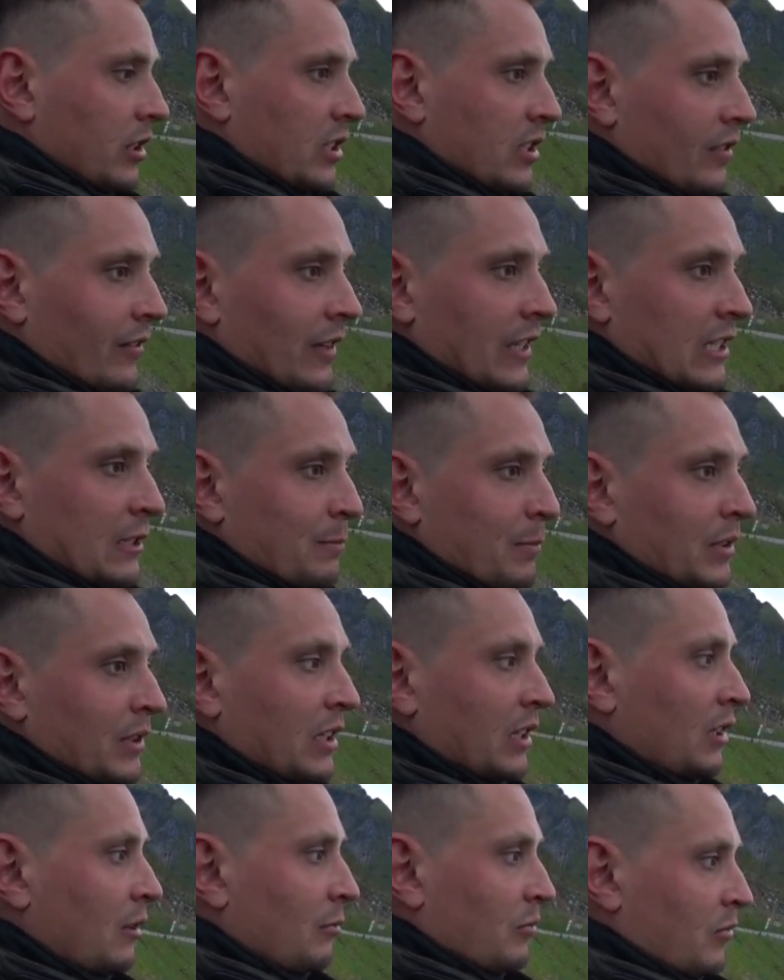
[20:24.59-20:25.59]
расставляться
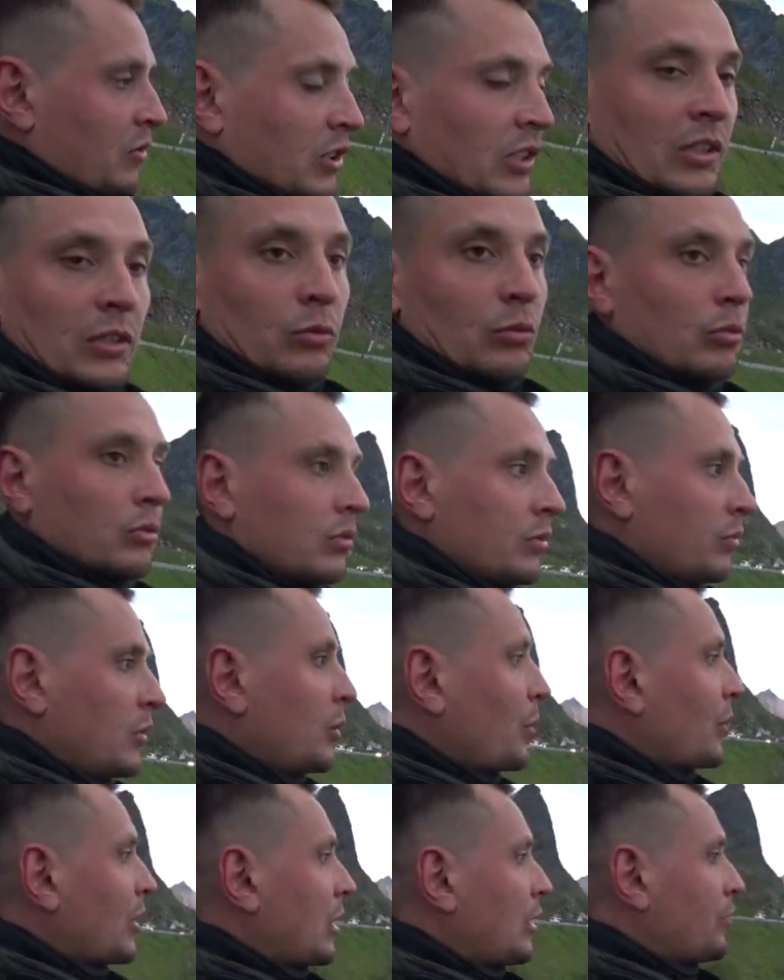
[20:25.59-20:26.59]
палатками где-то тут
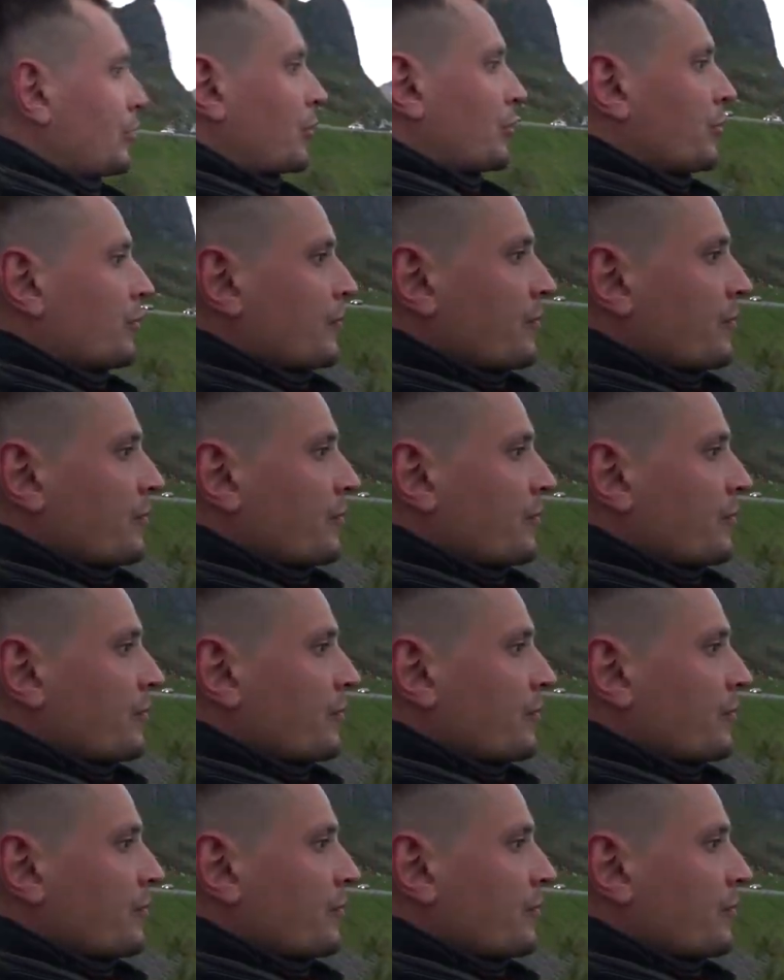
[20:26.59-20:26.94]
неподалеку.